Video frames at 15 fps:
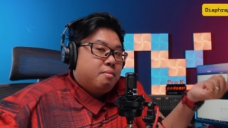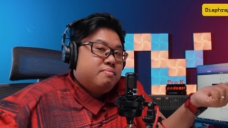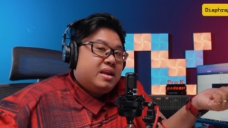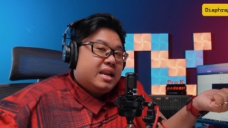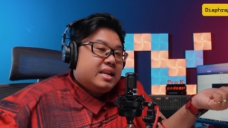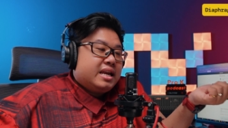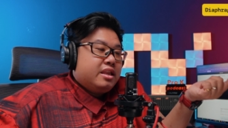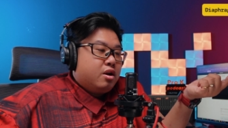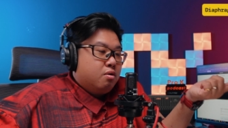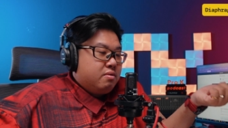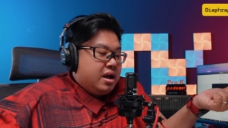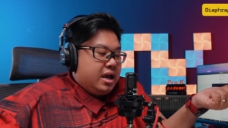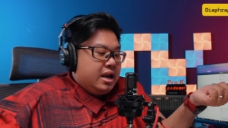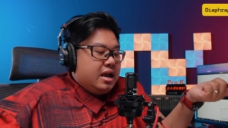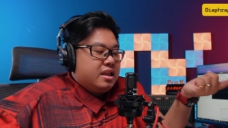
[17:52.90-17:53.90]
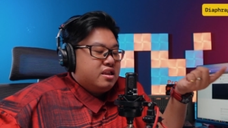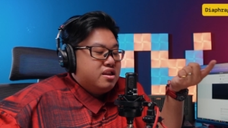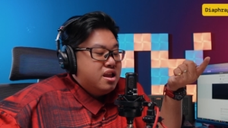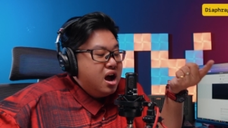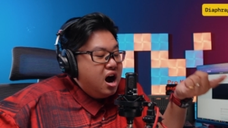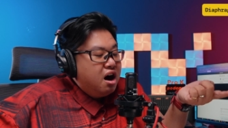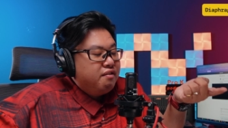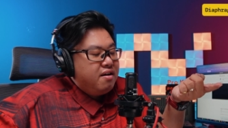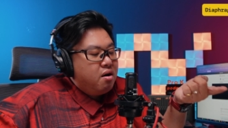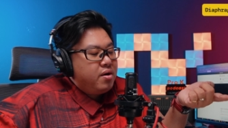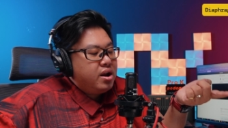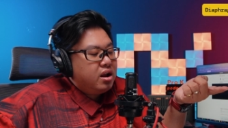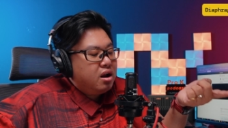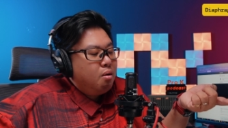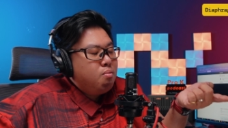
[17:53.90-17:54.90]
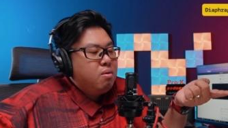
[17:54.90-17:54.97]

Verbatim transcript: Tóm nhanh cái chỗ này là nhờ vào cái